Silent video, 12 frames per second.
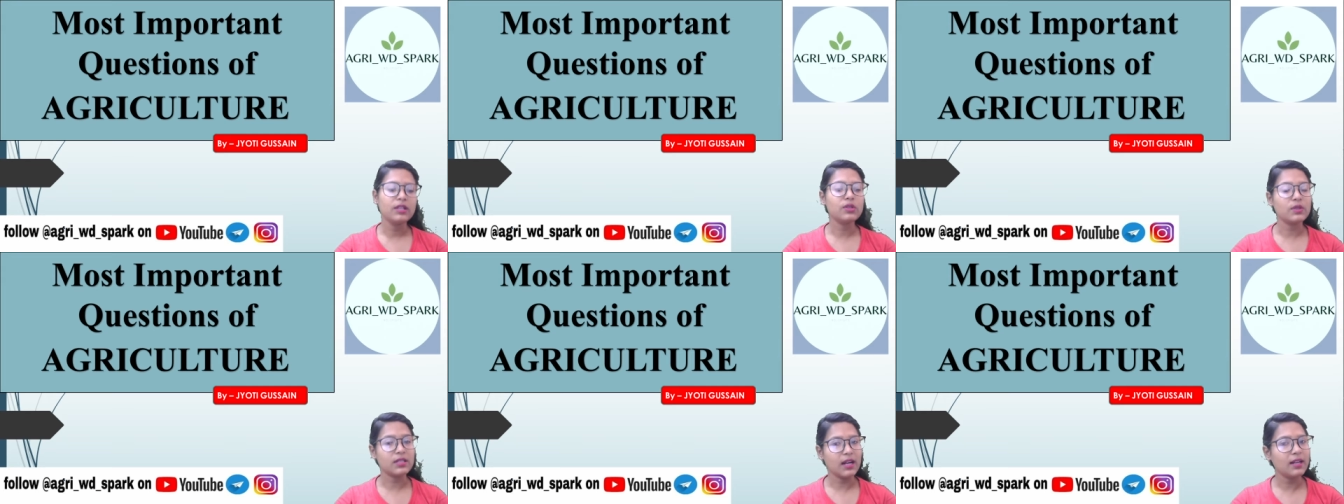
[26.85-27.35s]

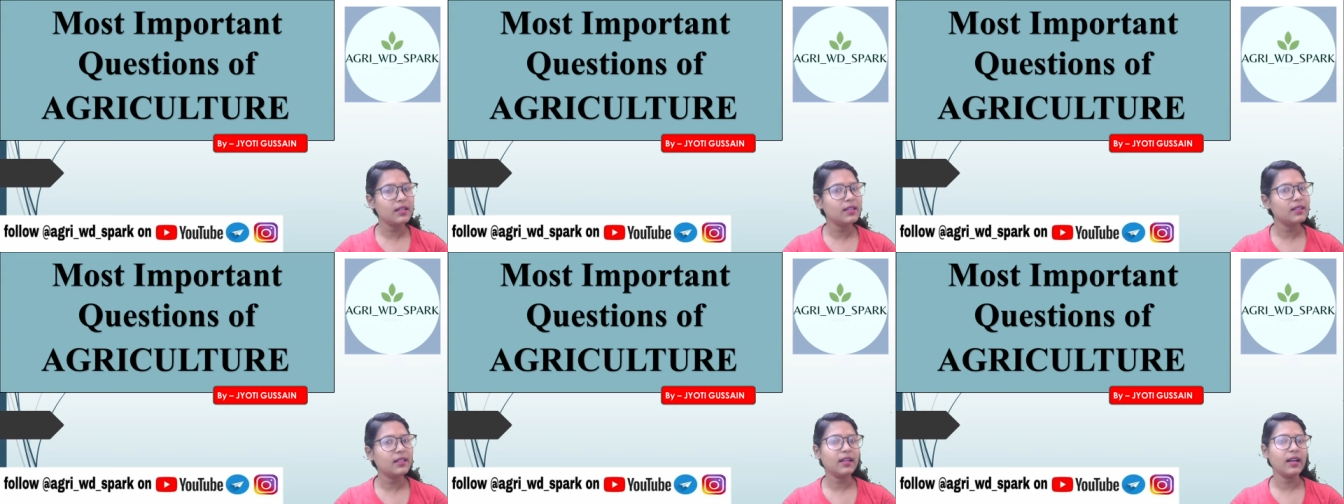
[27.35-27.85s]
तो स्टार्ट
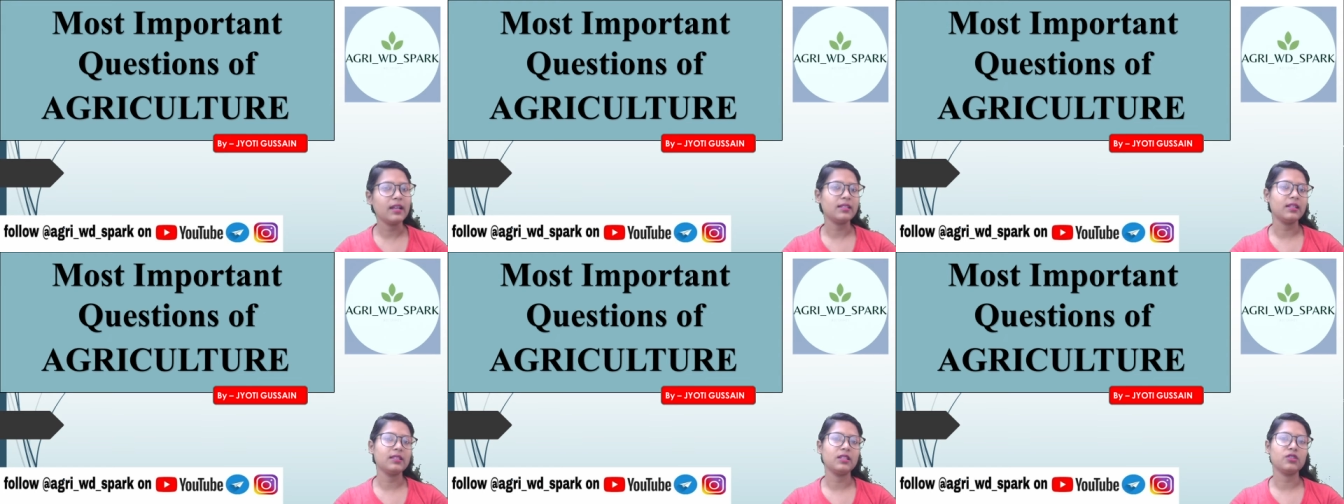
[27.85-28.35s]
करते हैं आज
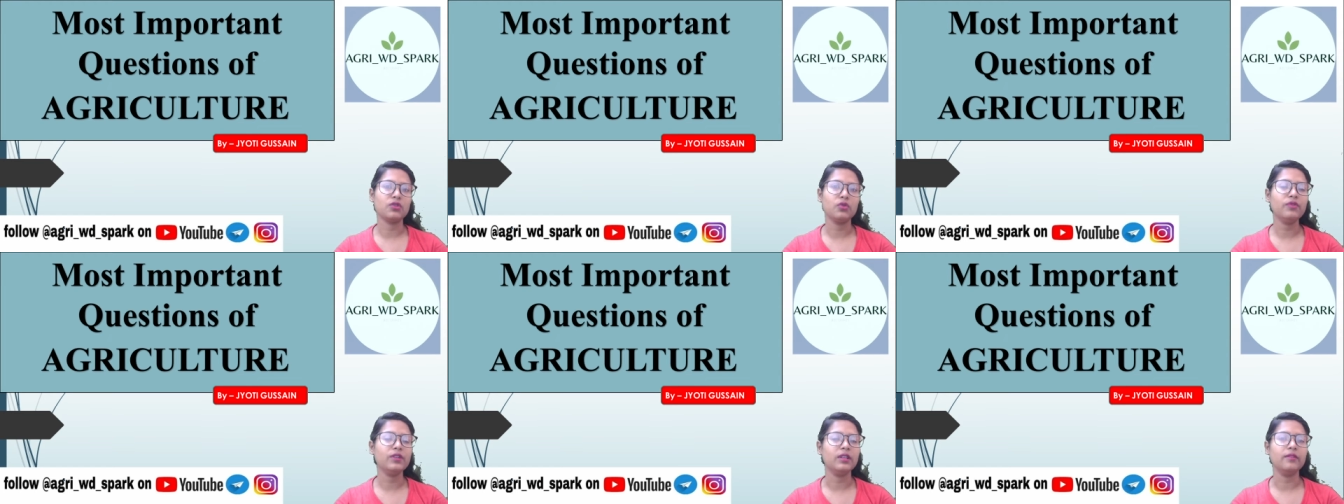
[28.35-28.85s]
का सेशन
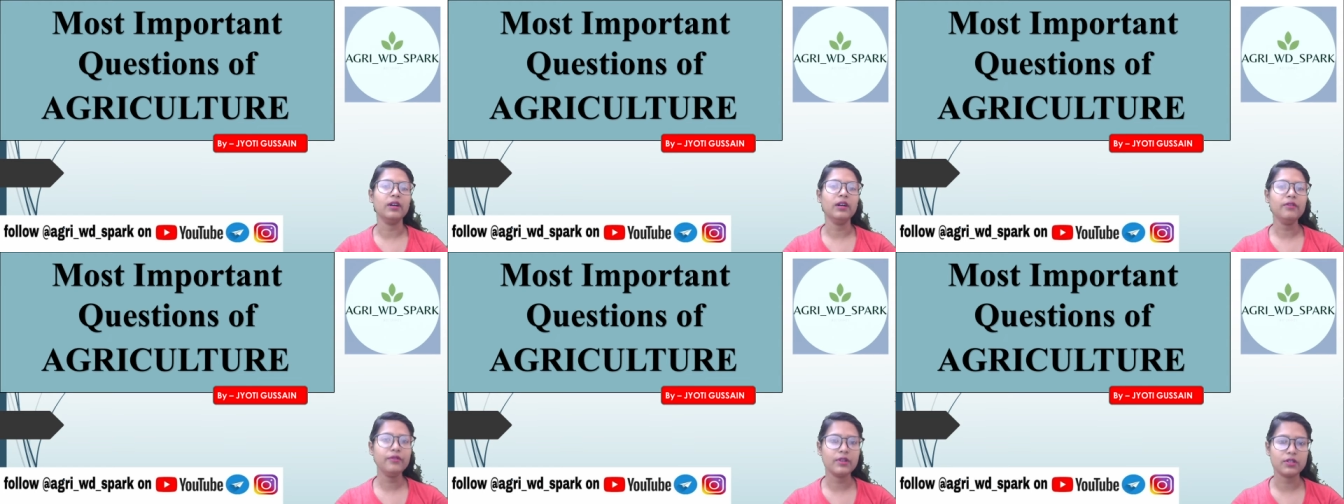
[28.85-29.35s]
को विद अ
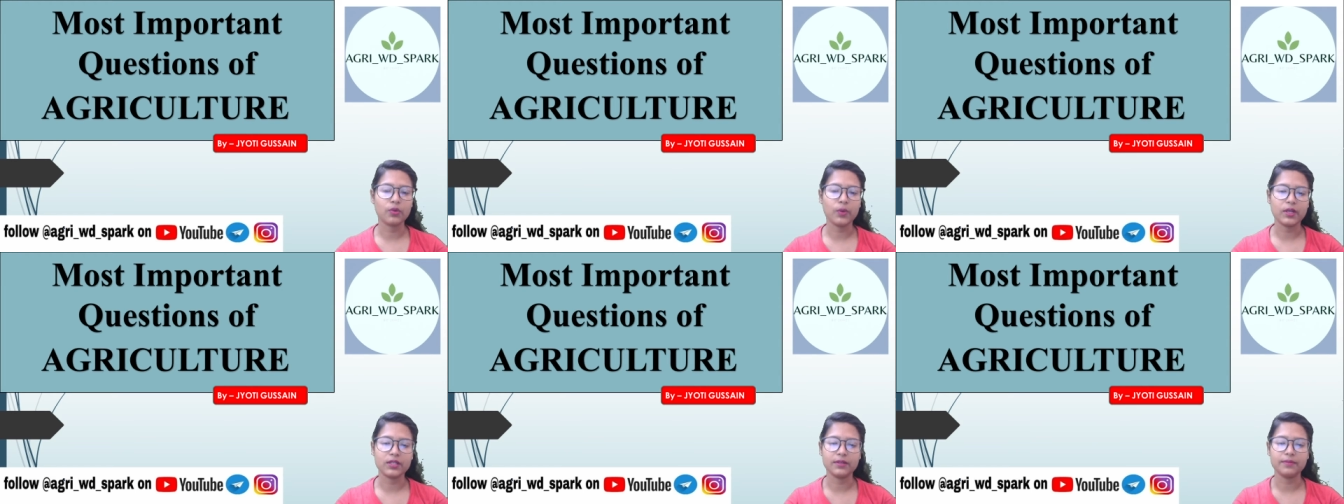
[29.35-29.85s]
फर्स्ट
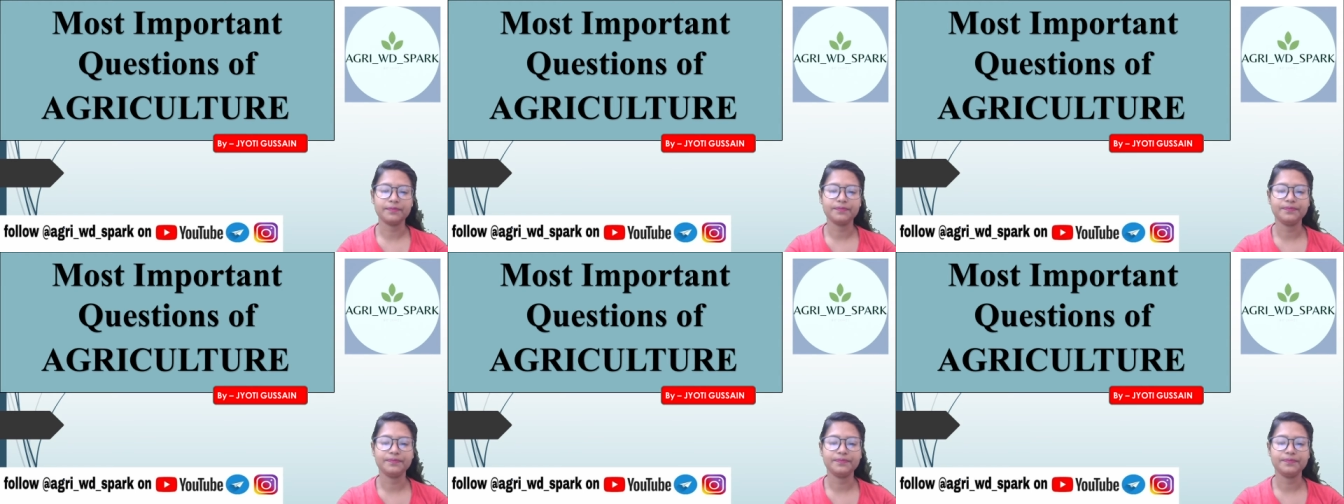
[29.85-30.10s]
क्वेश्चन